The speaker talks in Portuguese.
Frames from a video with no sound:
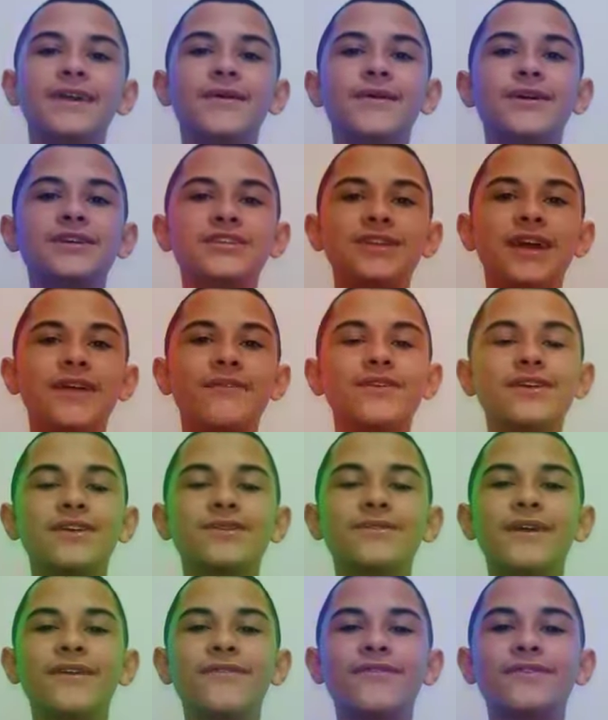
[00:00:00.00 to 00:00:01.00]
Eu achava
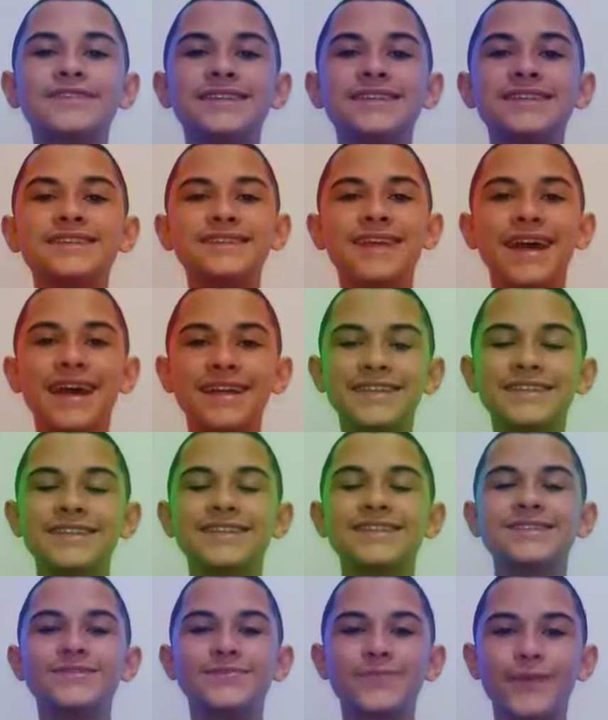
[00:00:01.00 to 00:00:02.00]
que não ia fazer
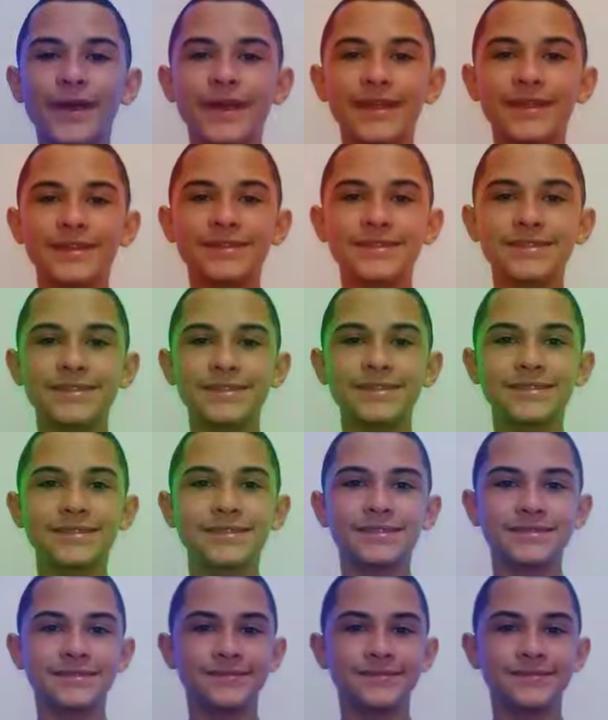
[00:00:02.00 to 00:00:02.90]
nada nas férias.